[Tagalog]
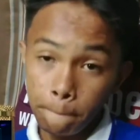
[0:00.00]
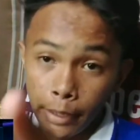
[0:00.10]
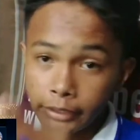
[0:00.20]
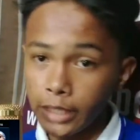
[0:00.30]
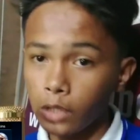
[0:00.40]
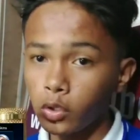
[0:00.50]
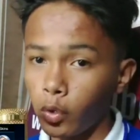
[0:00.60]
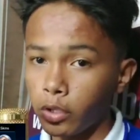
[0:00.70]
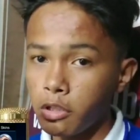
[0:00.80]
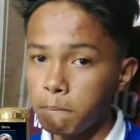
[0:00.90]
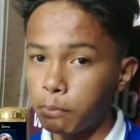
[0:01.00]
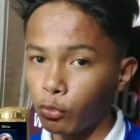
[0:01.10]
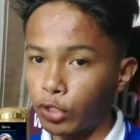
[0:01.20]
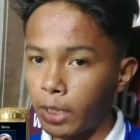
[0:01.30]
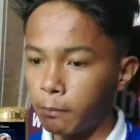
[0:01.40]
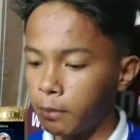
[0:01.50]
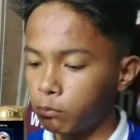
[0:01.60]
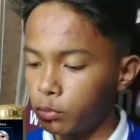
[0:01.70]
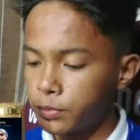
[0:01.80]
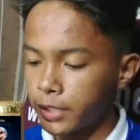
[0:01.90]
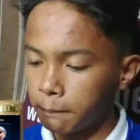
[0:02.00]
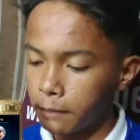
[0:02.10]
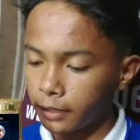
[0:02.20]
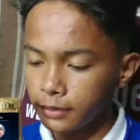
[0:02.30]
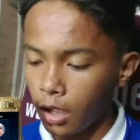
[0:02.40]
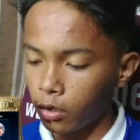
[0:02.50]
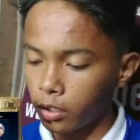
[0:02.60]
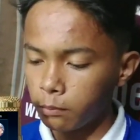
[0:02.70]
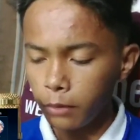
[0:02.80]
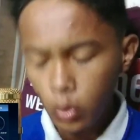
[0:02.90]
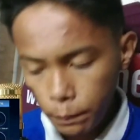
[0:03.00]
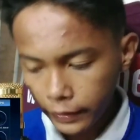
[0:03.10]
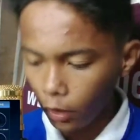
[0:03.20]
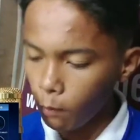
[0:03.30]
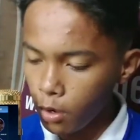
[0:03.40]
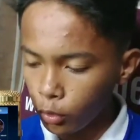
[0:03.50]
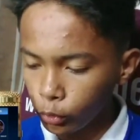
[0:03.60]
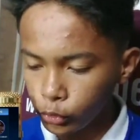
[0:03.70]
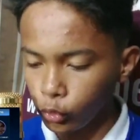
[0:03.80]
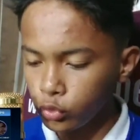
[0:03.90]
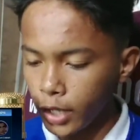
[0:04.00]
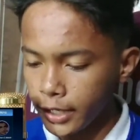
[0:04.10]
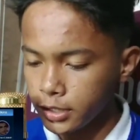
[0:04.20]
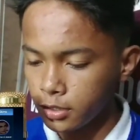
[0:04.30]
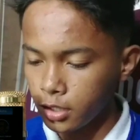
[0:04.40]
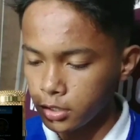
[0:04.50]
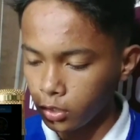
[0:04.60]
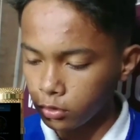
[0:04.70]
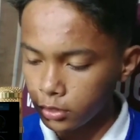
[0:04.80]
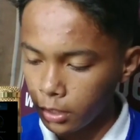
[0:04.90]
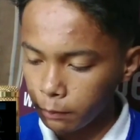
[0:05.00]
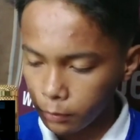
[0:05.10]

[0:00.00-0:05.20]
Pakitaan ko kayo ng pro gamer moves ha. Pakitaan ko kayo. Malupit ako mag-gusion guys. Hindi charot lang.